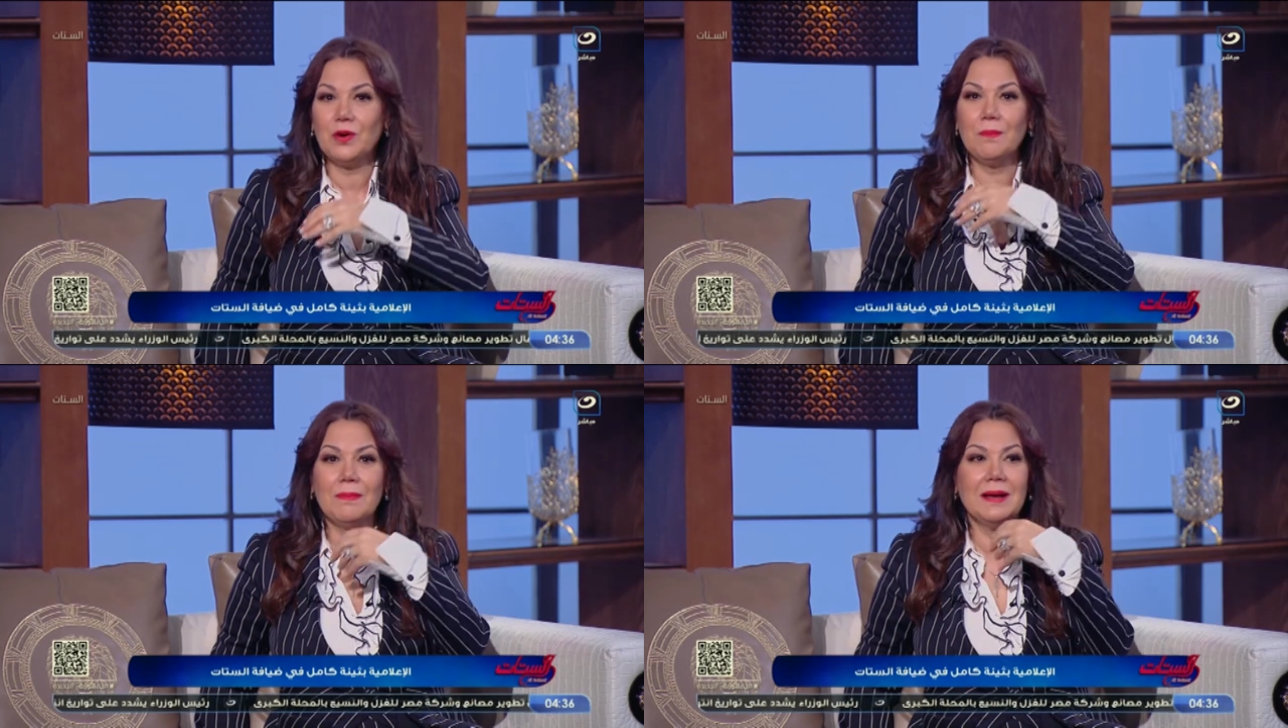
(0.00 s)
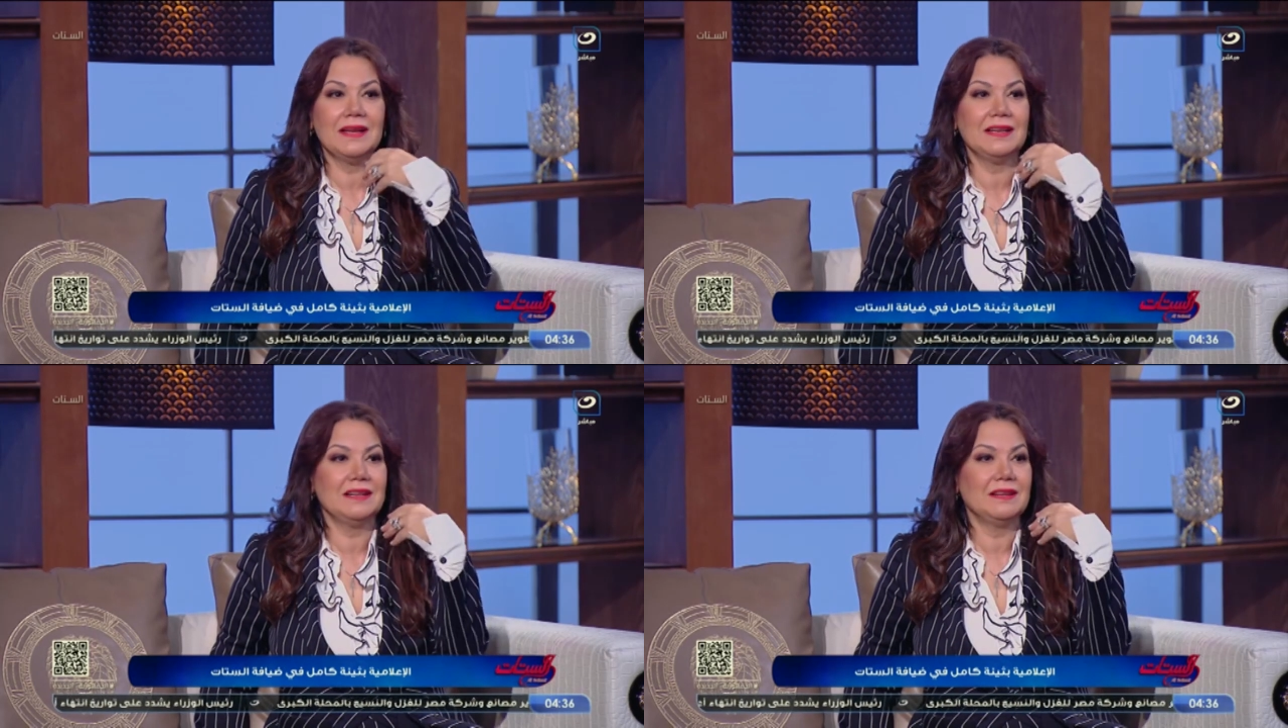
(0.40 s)
هم
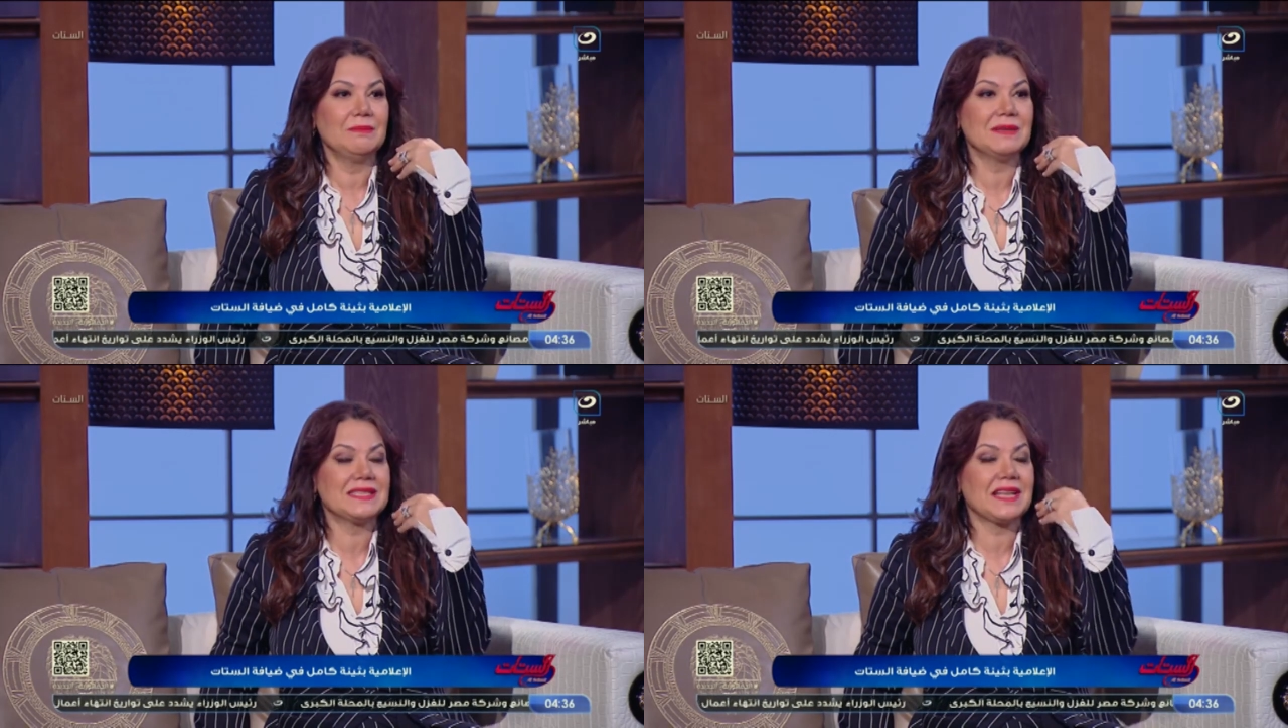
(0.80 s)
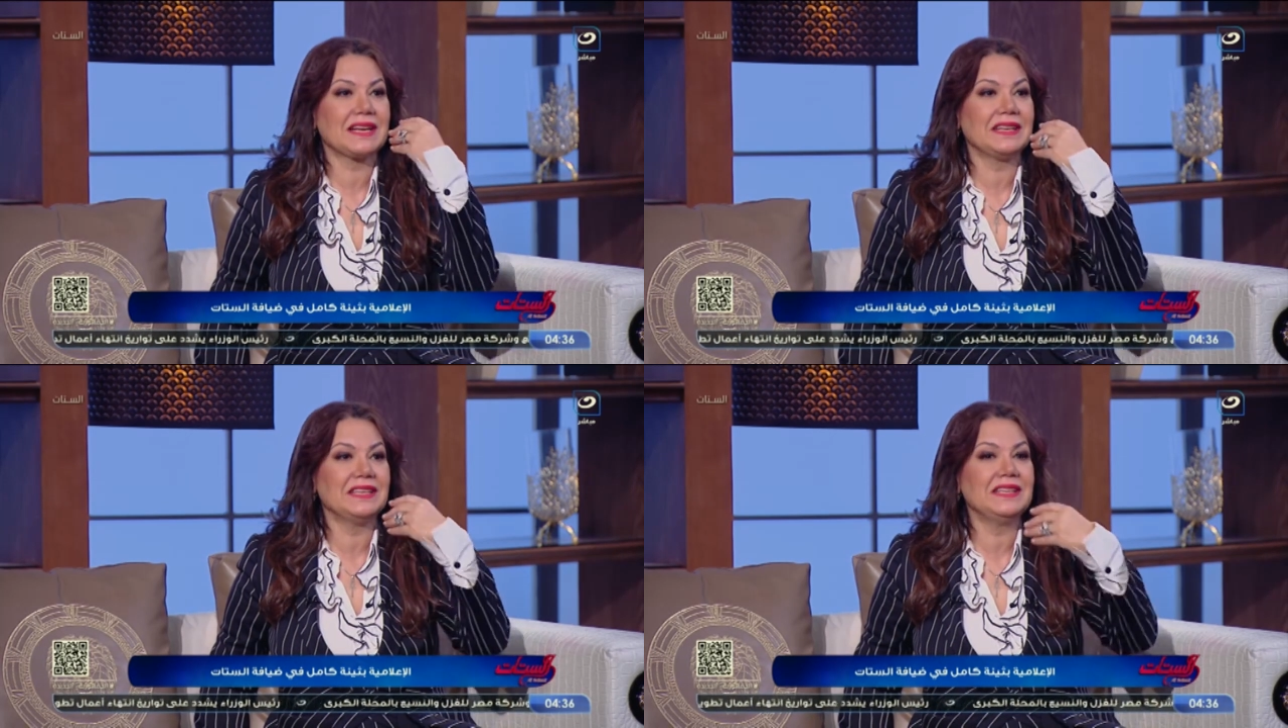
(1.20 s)
اللي
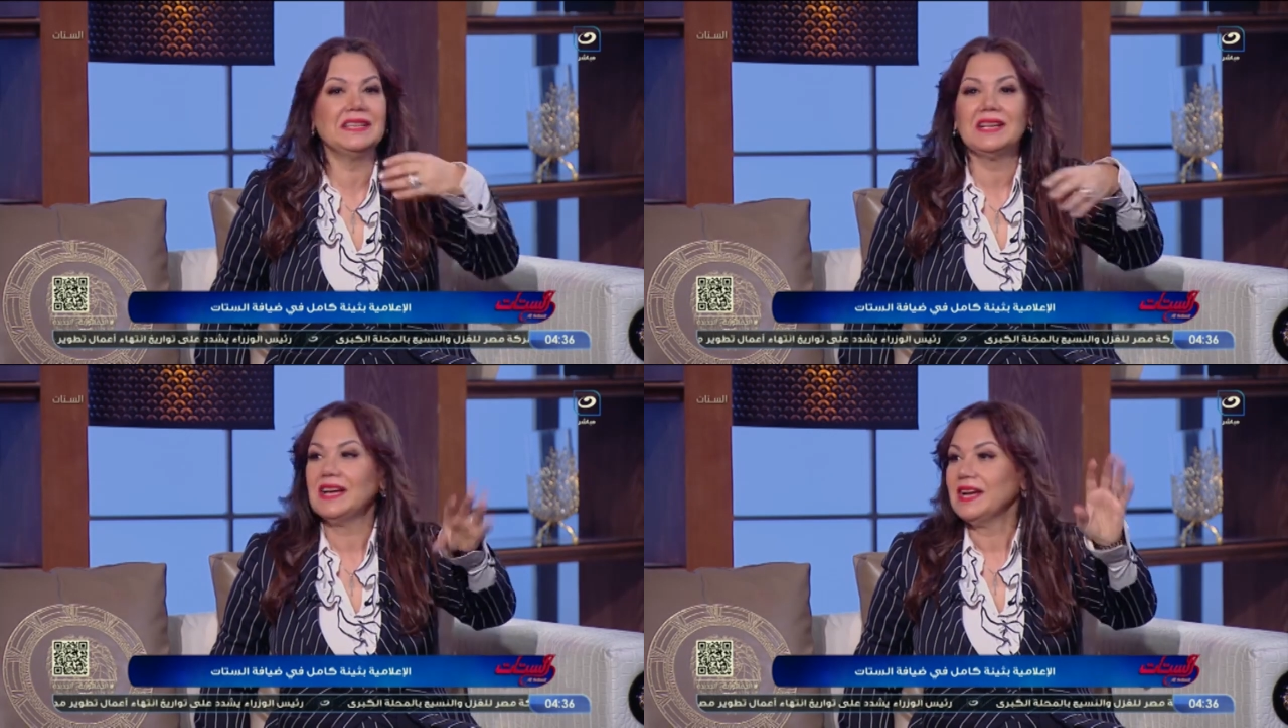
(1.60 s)
مستغنيين